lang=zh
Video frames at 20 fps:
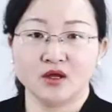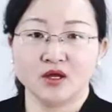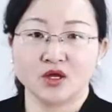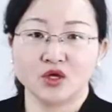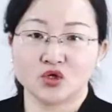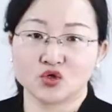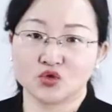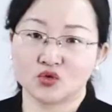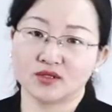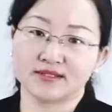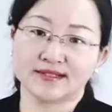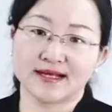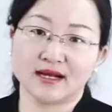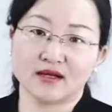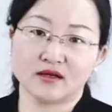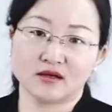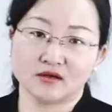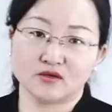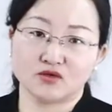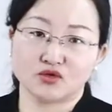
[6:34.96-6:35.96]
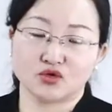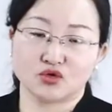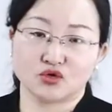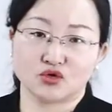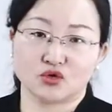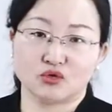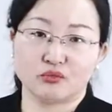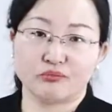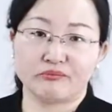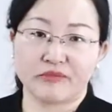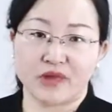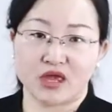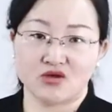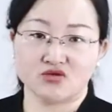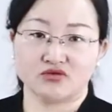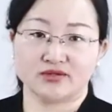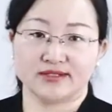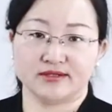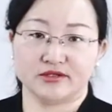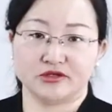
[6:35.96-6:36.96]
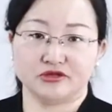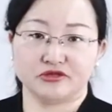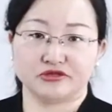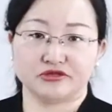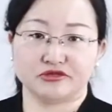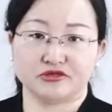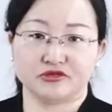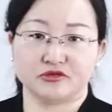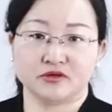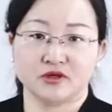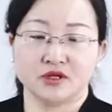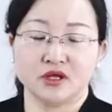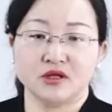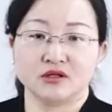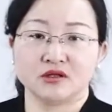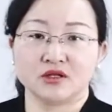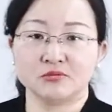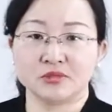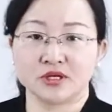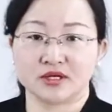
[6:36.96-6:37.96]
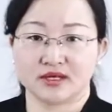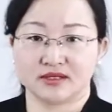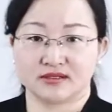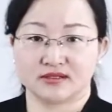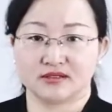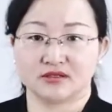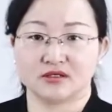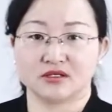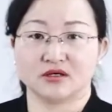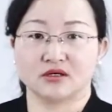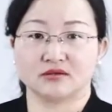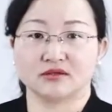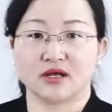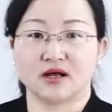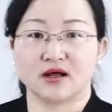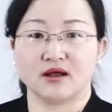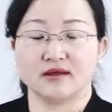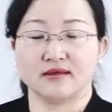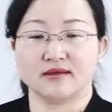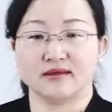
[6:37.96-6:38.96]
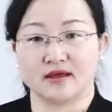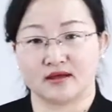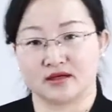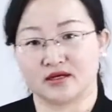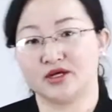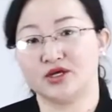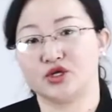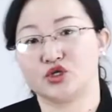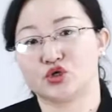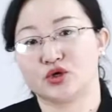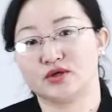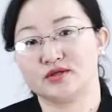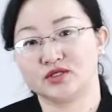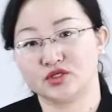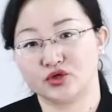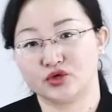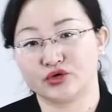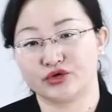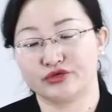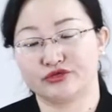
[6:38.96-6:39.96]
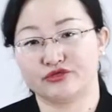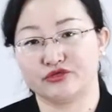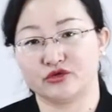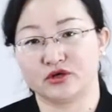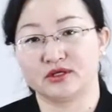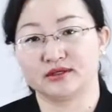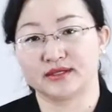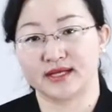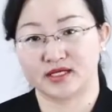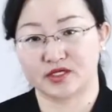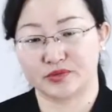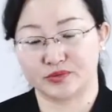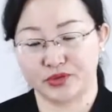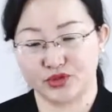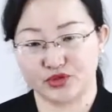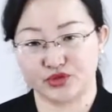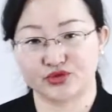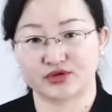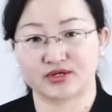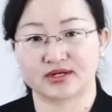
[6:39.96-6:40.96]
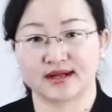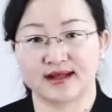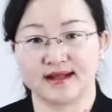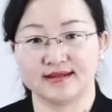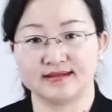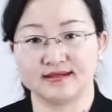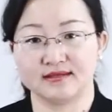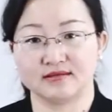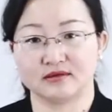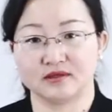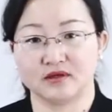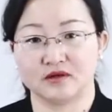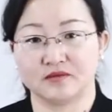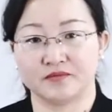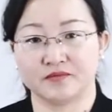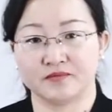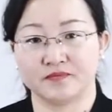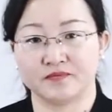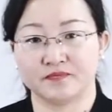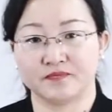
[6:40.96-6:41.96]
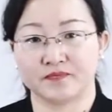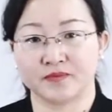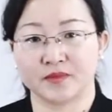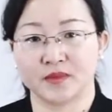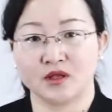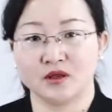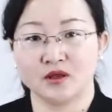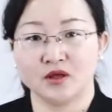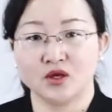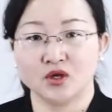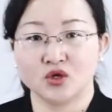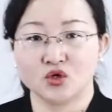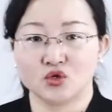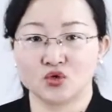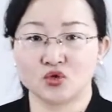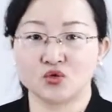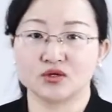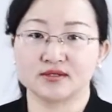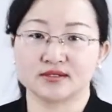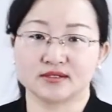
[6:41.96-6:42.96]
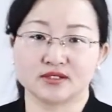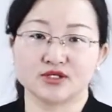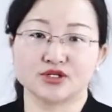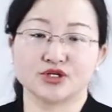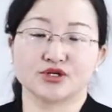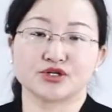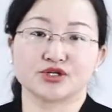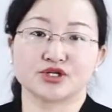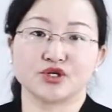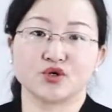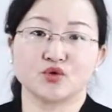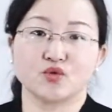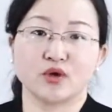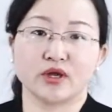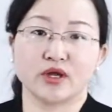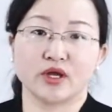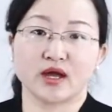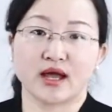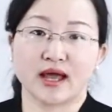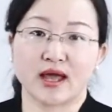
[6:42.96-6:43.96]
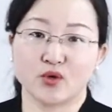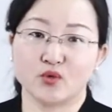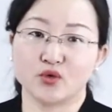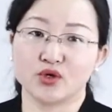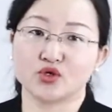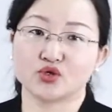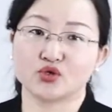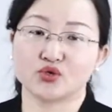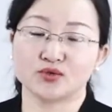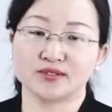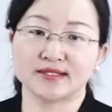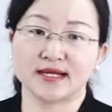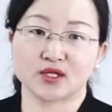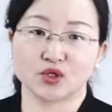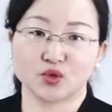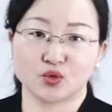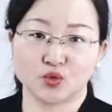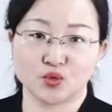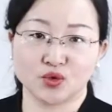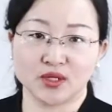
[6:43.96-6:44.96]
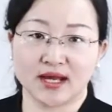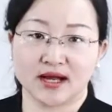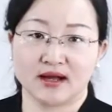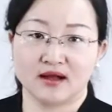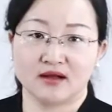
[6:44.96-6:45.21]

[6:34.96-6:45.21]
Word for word: 如果家里很穷，没有新衣服，那么给死者呢也可以穿旧衣服，但是必须是干净的。如果死者是一位还未出嫁的姑娘，